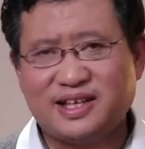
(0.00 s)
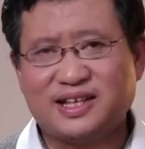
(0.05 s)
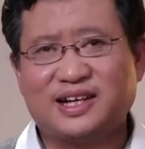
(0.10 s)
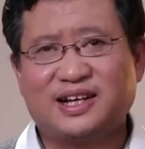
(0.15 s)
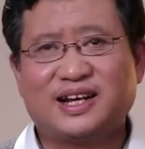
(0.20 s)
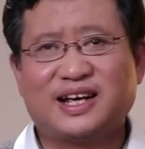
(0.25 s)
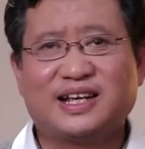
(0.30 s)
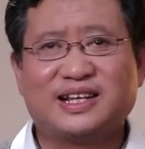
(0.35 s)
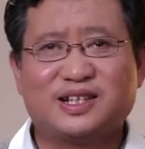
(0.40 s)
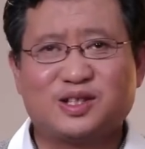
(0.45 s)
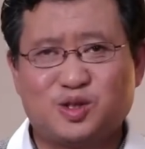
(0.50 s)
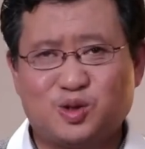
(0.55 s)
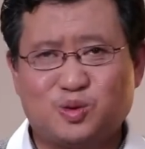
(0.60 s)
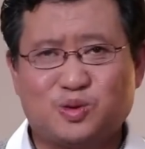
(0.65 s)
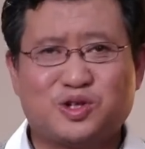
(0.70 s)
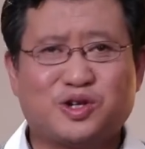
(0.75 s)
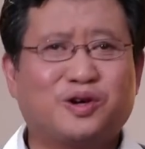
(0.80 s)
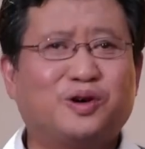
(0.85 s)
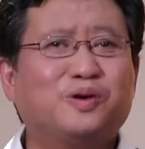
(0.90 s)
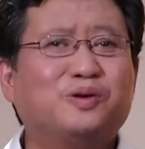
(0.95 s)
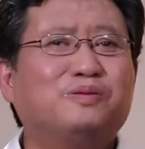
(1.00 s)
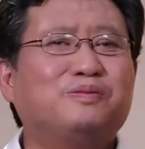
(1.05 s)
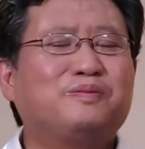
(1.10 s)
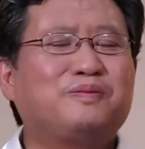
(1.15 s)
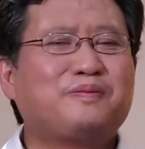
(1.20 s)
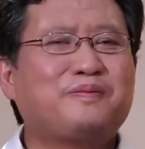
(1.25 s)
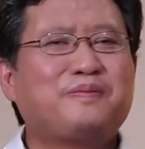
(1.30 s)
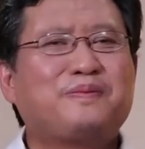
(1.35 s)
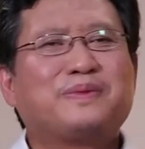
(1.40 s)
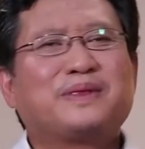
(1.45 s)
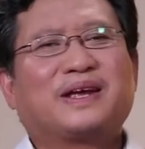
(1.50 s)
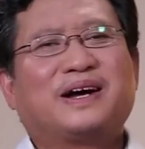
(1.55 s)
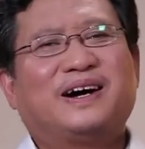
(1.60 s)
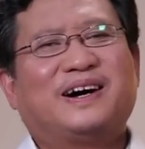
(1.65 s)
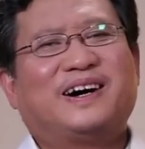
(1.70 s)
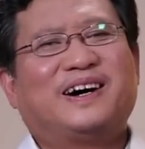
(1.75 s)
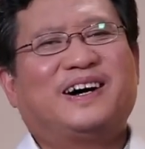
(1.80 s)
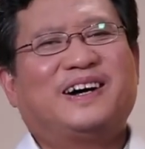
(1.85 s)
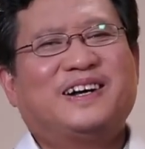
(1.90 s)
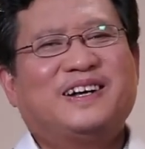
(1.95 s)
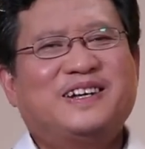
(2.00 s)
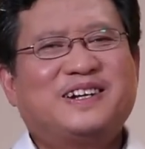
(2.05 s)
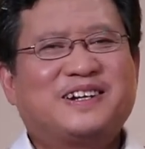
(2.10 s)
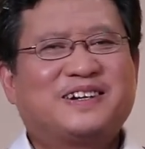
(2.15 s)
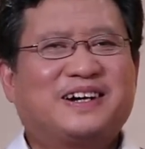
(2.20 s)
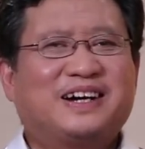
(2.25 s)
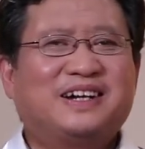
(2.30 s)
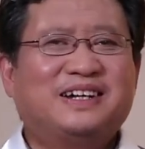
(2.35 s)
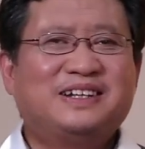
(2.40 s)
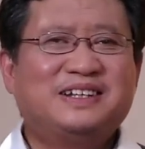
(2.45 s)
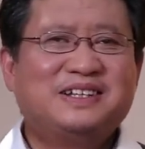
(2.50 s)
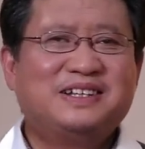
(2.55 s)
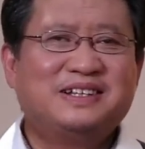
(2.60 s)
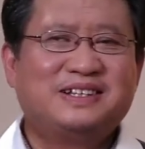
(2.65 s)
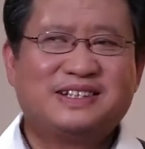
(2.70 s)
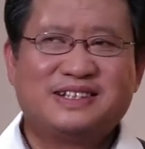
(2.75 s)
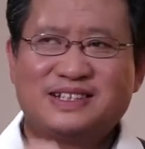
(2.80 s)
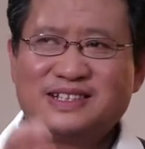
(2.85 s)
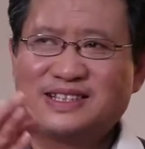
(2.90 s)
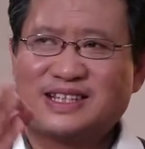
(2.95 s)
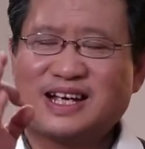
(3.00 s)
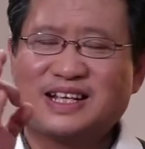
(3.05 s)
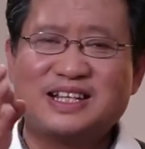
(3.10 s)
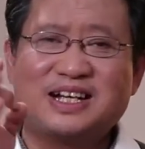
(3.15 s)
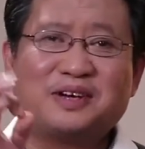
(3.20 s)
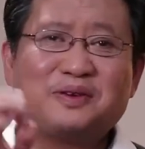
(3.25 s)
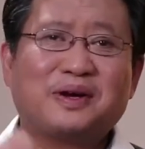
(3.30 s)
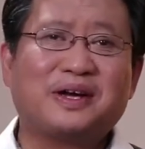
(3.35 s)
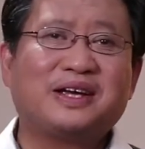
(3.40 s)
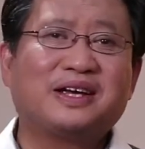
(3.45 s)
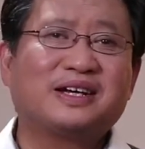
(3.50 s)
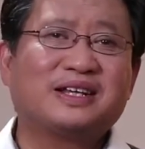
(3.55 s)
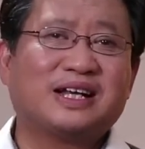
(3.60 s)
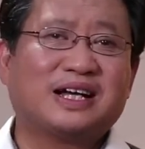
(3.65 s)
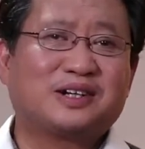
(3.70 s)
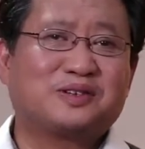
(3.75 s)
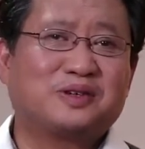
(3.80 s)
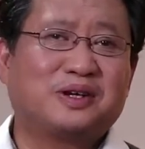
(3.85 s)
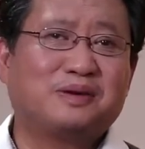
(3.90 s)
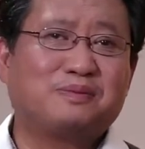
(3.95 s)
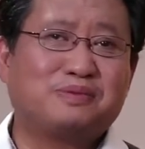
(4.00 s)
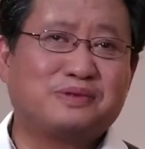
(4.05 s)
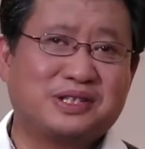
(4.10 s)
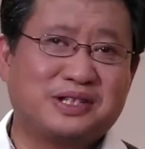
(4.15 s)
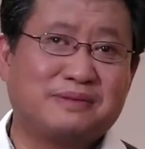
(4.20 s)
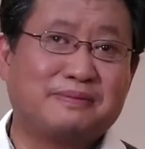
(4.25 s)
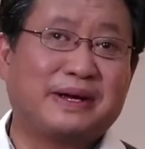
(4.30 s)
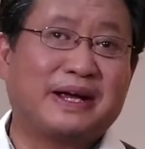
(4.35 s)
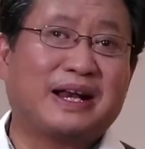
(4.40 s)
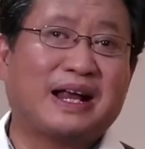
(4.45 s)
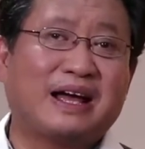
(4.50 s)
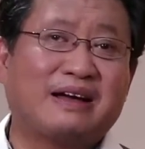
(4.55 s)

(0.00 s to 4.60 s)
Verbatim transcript: 议他来的诉求，哈哈，是吧？三项原因跟大家说，普京没